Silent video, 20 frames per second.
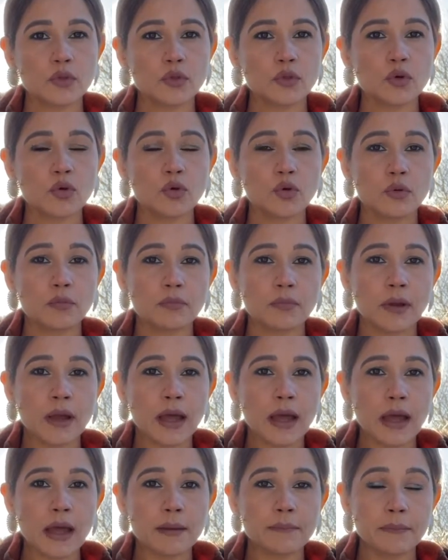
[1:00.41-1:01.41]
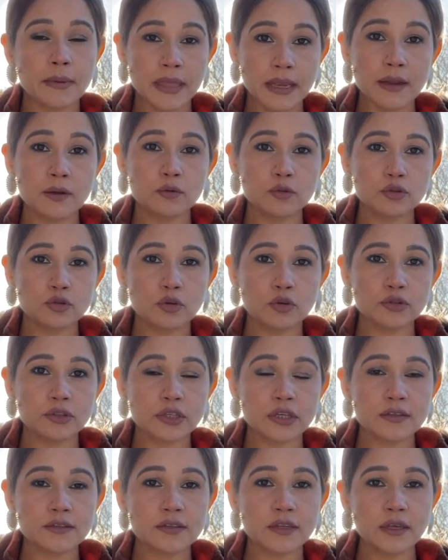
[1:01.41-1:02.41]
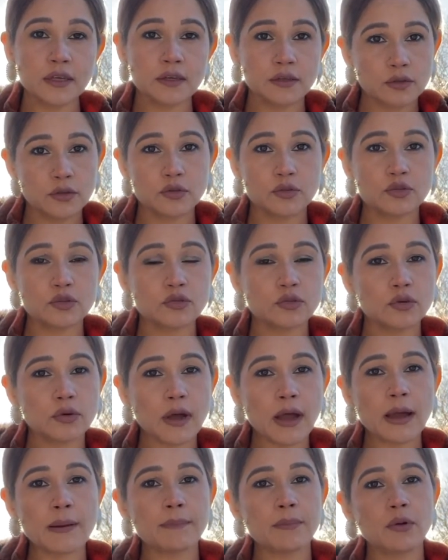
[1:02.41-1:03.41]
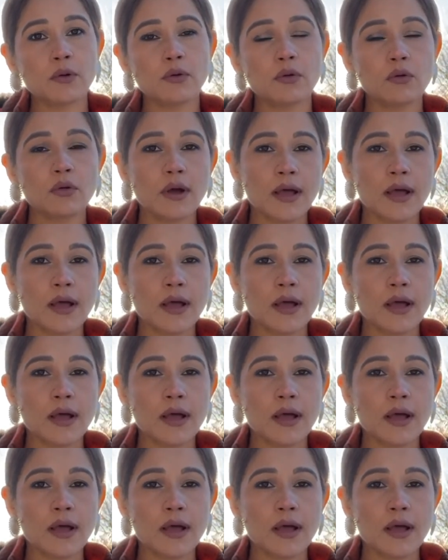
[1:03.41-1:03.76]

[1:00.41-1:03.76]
तो मेरे कुछ क्वेश्चन हैं जो आप लोगों को